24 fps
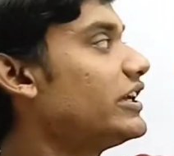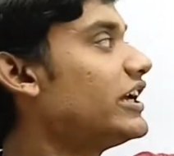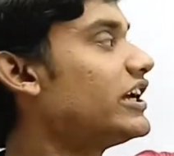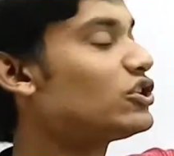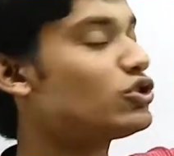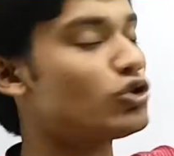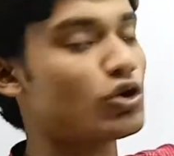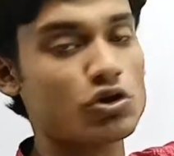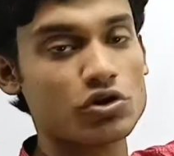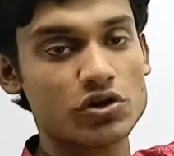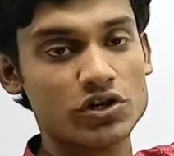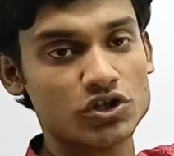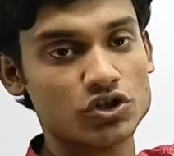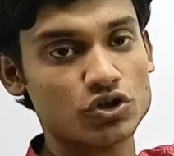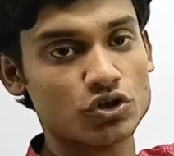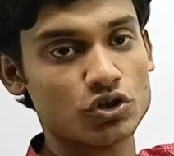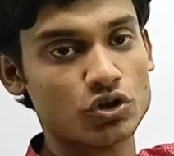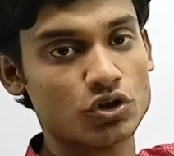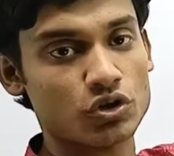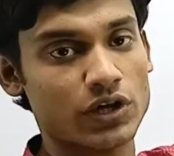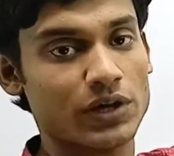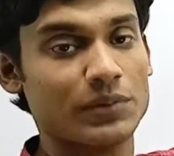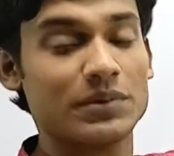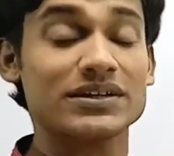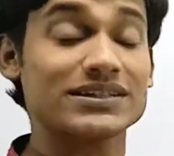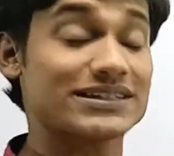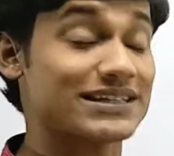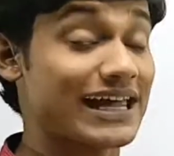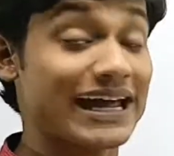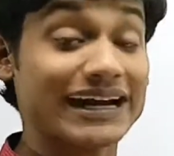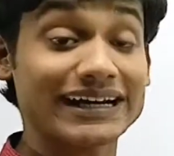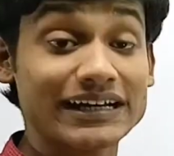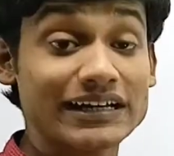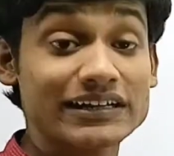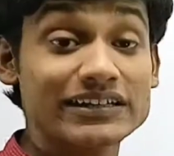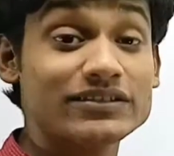এ তরণের জন্য এবার
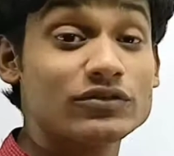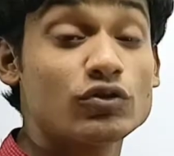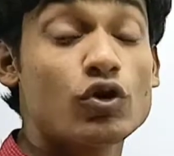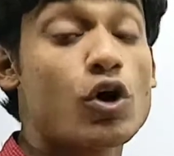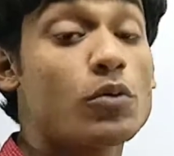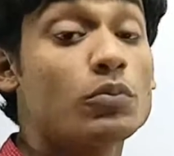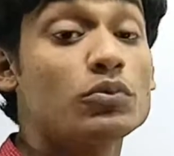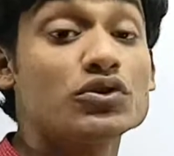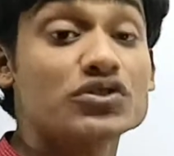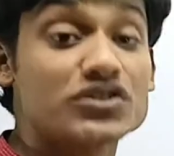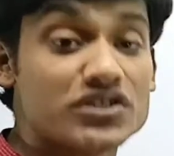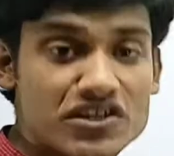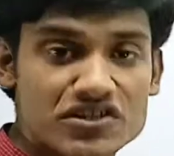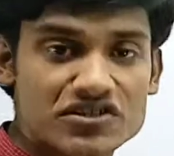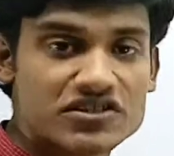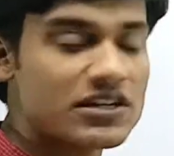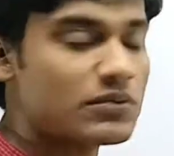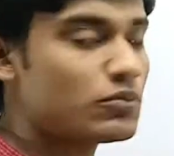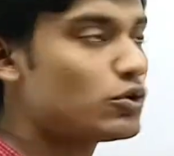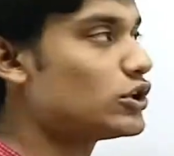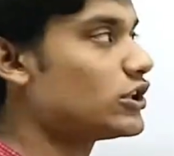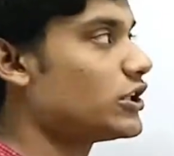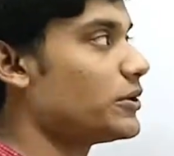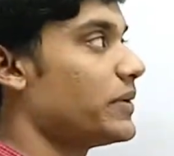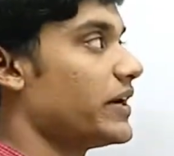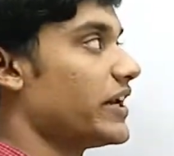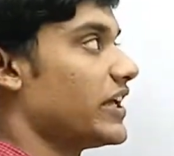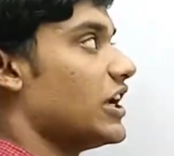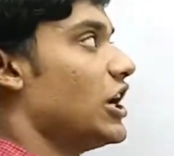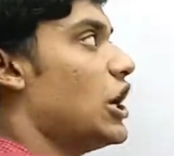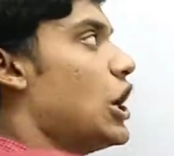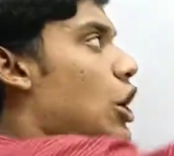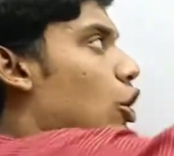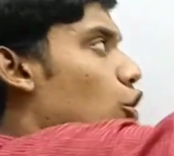একটা কমন সেন্স দিয়ে বলতে পারি